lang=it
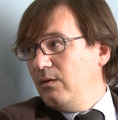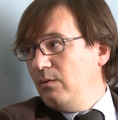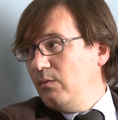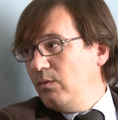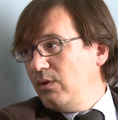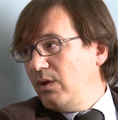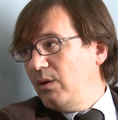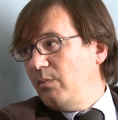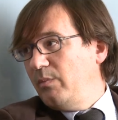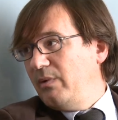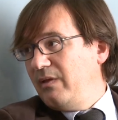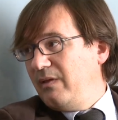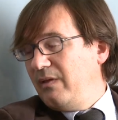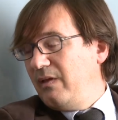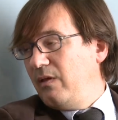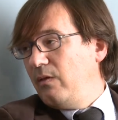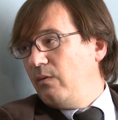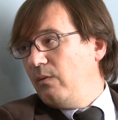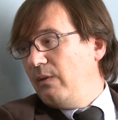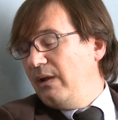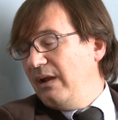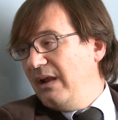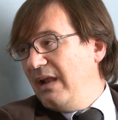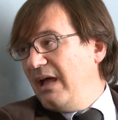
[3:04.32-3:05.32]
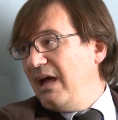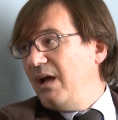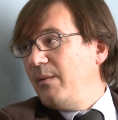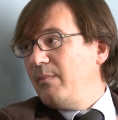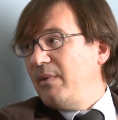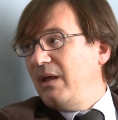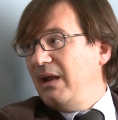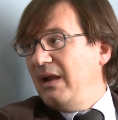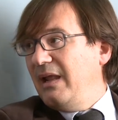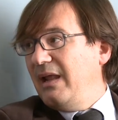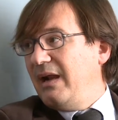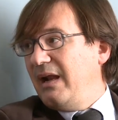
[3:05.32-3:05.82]
dovuta al passaggio
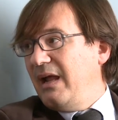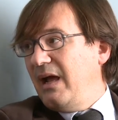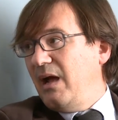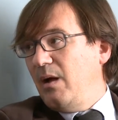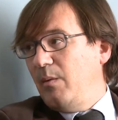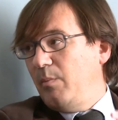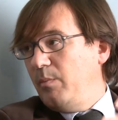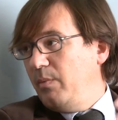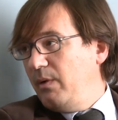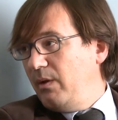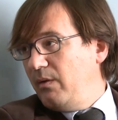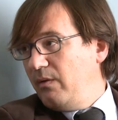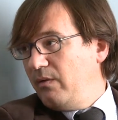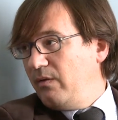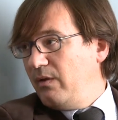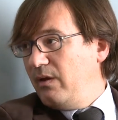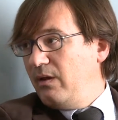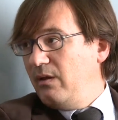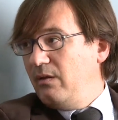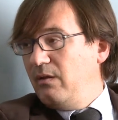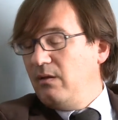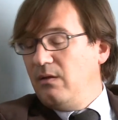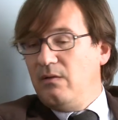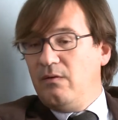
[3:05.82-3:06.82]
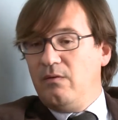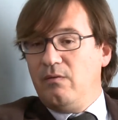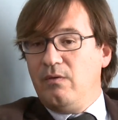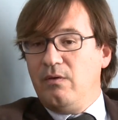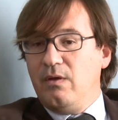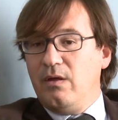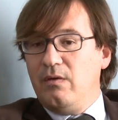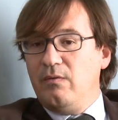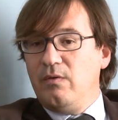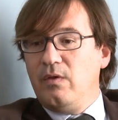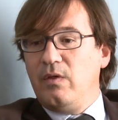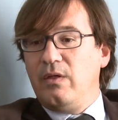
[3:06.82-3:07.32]
dall'AMI alla RAP, una serie di ah, eh sì.